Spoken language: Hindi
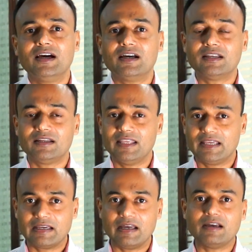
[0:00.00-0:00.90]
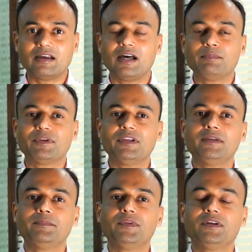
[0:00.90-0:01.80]
अगर एक का अंक आपकी
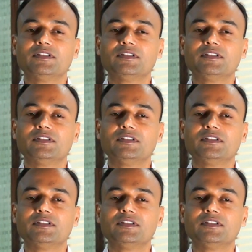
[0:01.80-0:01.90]
uh,